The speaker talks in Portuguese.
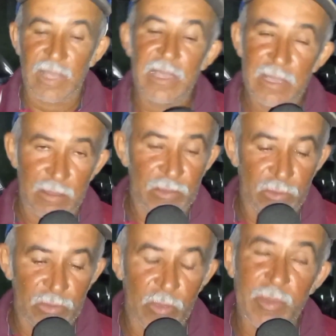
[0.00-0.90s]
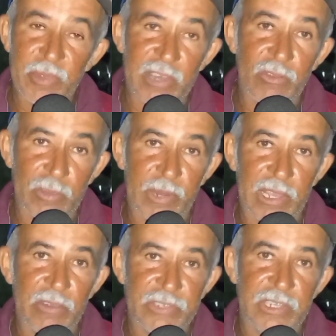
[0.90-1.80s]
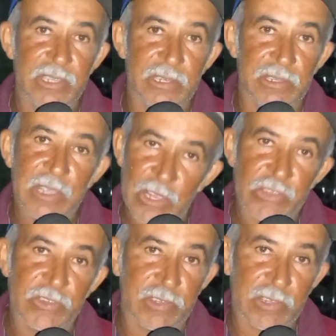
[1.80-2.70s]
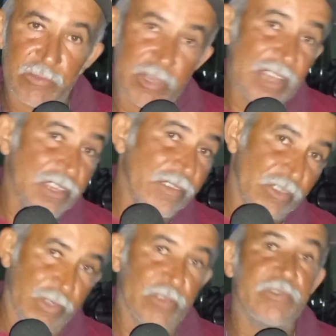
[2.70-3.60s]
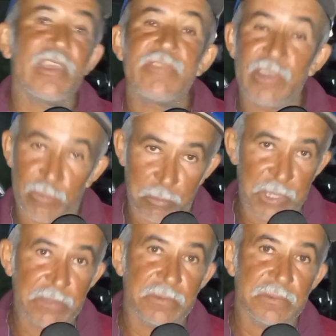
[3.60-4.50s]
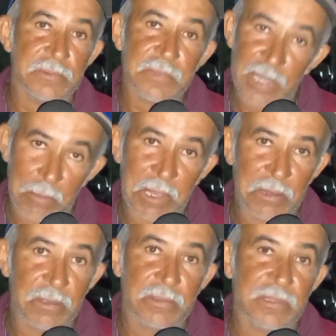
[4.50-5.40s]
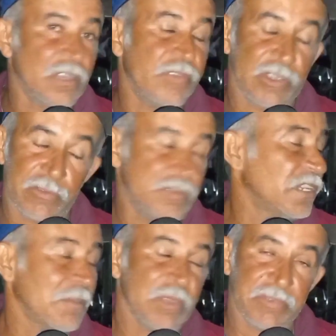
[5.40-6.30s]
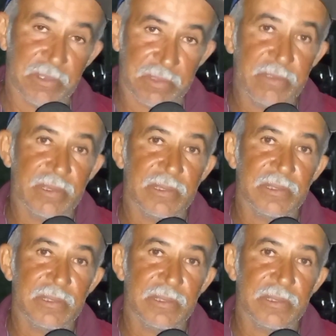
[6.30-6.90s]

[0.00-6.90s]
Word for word: É, eu, eu, a mensagem que eu digo para ele é o seguinte: se, se ela tivesse feito, se tivesse feito comigo, que era melhor que feito deixar minha filha viva,